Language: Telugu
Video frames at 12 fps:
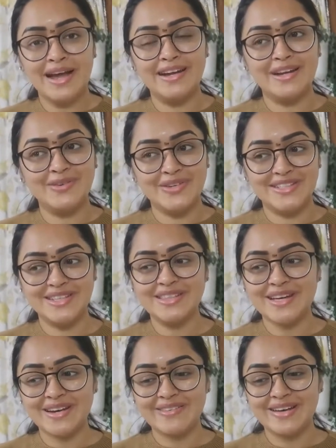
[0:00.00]
అండ్ వచ్చిన
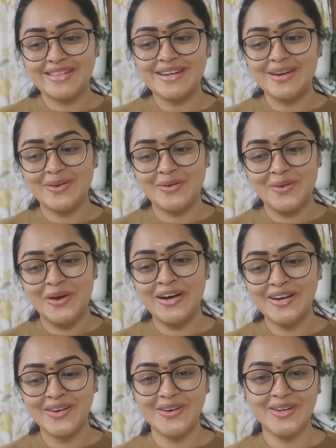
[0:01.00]
తర్వాత నేను
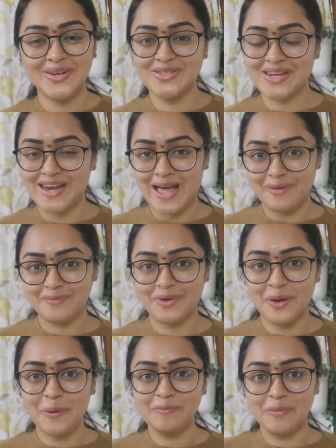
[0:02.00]
కొన్ని రోజులు
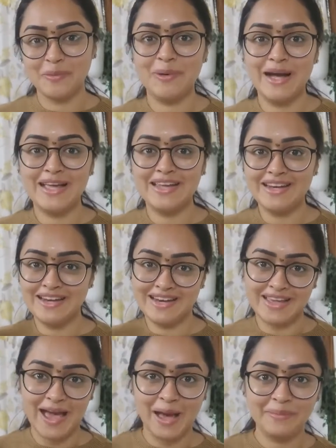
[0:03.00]
ల్యాప్టాప్ మొబైల్
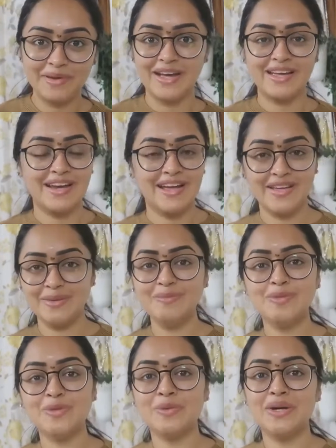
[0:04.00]
కెమెరా ఇలా ఏం
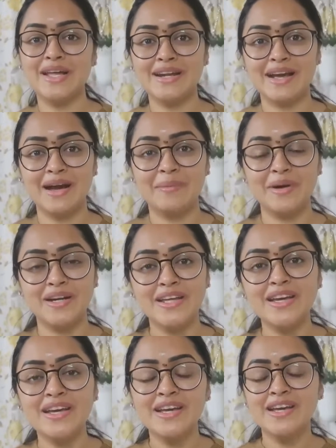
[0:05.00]
చూడలేను
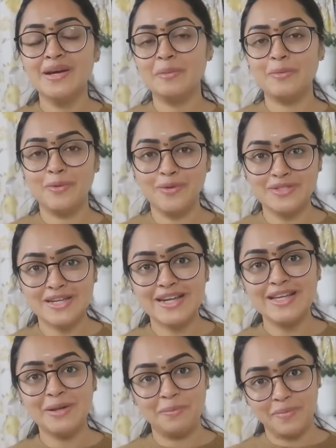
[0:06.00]
కాబట్టి
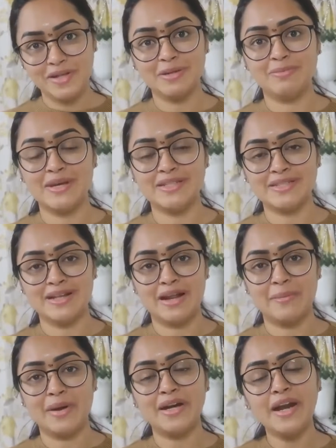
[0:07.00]
మోస్ట్లీ ఇప్పుడే చెప్పేస్తున్నాను
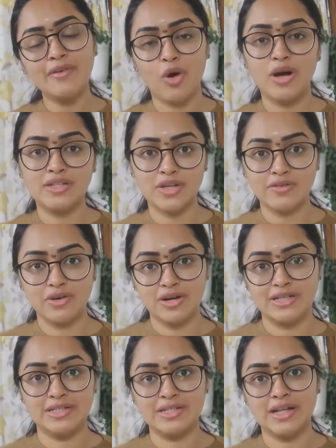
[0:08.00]
అనమాట అండ్ వాయిస్
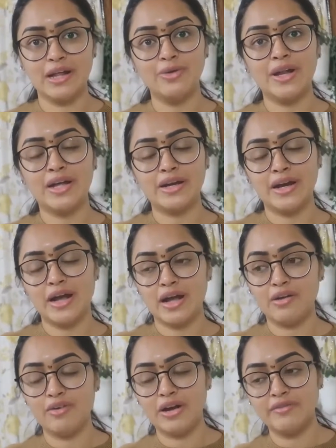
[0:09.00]
ఓవర్లో ఇస్తాను లైక్
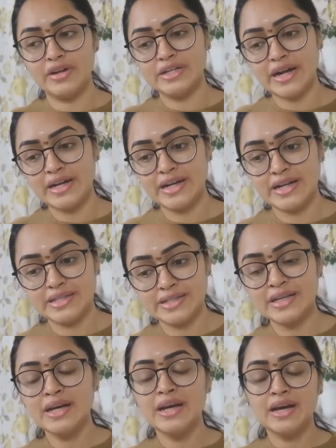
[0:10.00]
నాకు ఆ వన్ వీక్ టెన్ డేస్